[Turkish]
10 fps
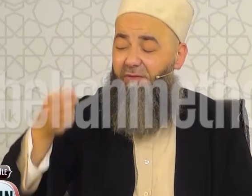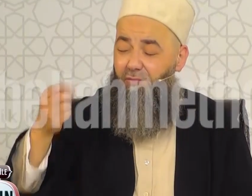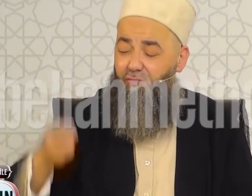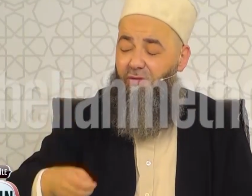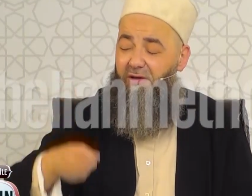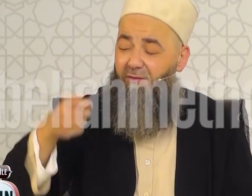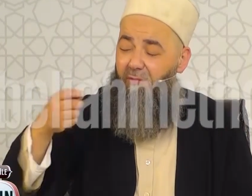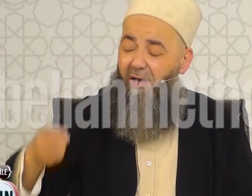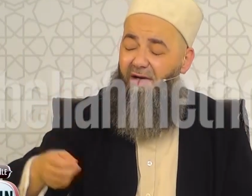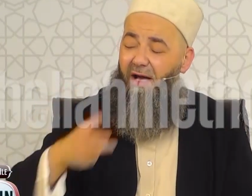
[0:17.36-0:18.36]
ve nusuki ve
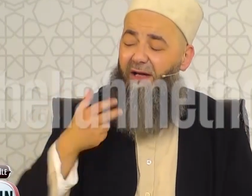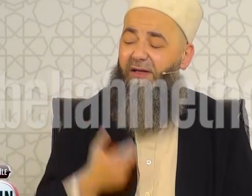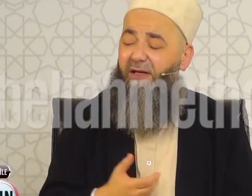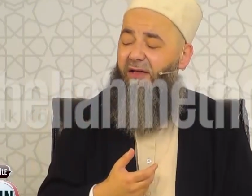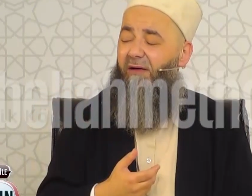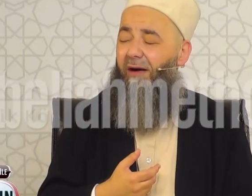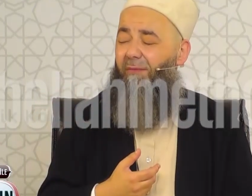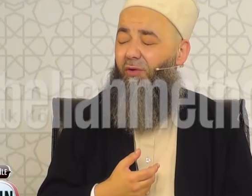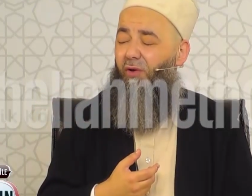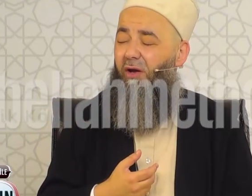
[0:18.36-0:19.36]
mahyaya diye
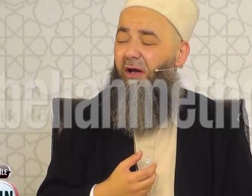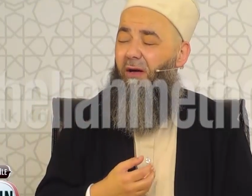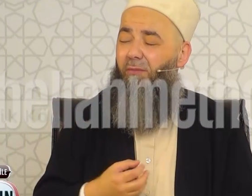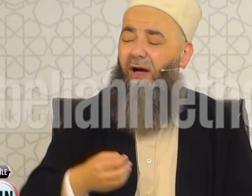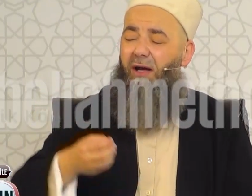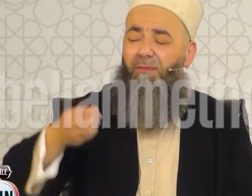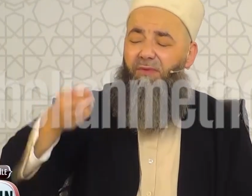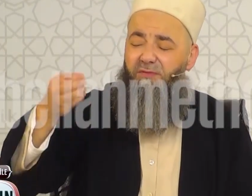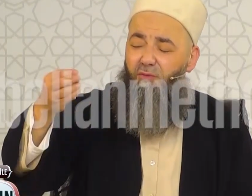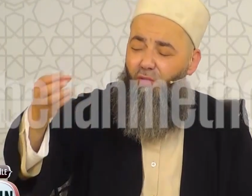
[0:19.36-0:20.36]
devam ediyor. Bak hep
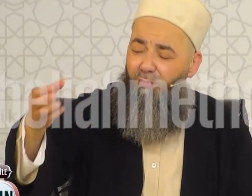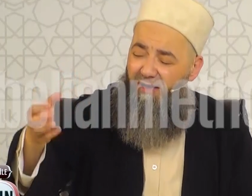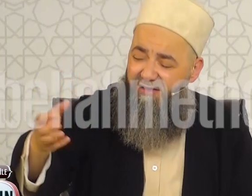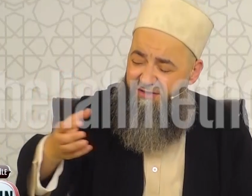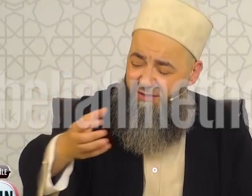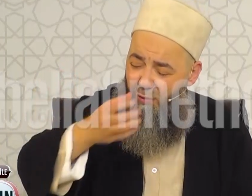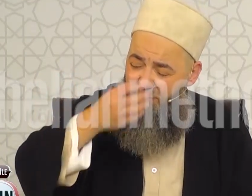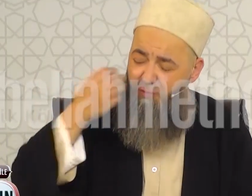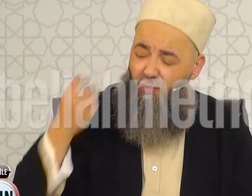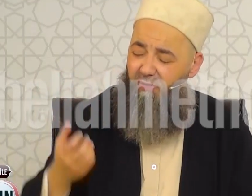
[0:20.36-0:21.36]
biz kurban kesiyor.
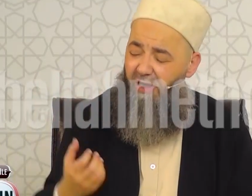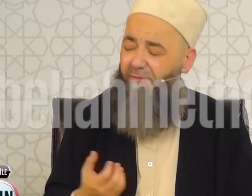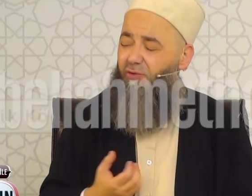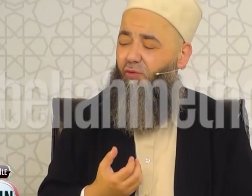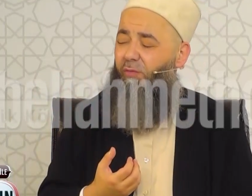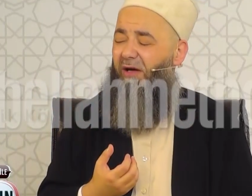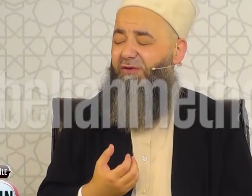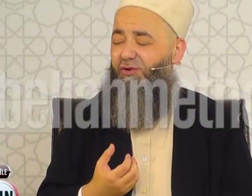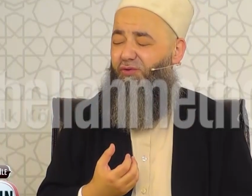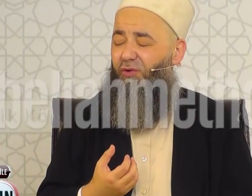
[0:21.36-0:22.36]
Birçoklarımız kurban
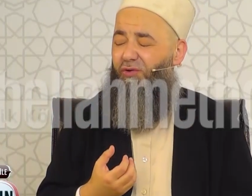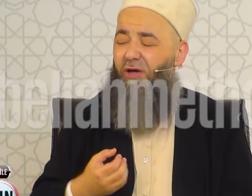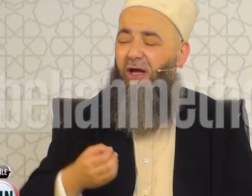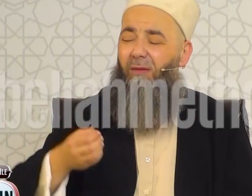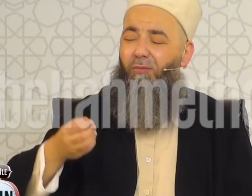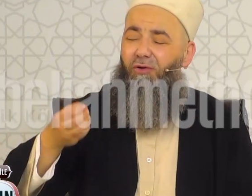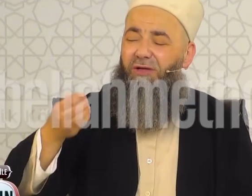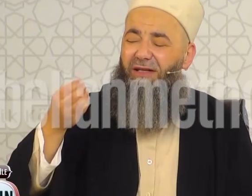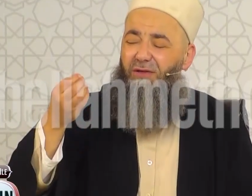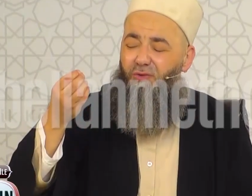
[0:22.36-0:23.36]
kesiyoruz.
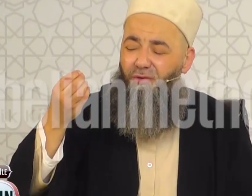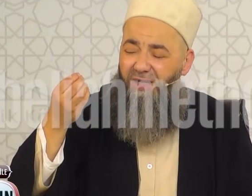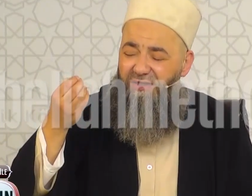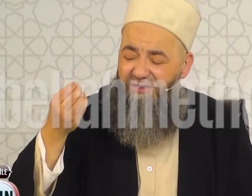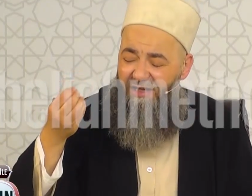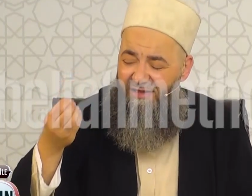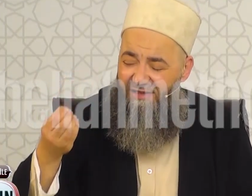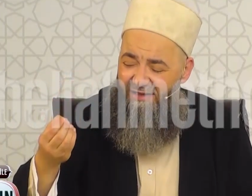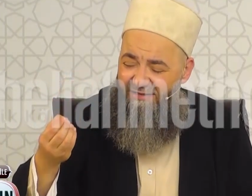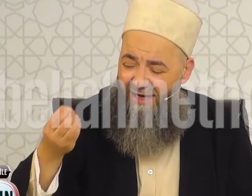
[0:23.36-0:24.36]
Burada da sünnet-i
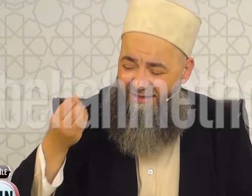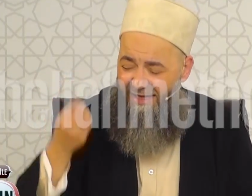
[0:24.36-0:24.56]
seniyeyi terk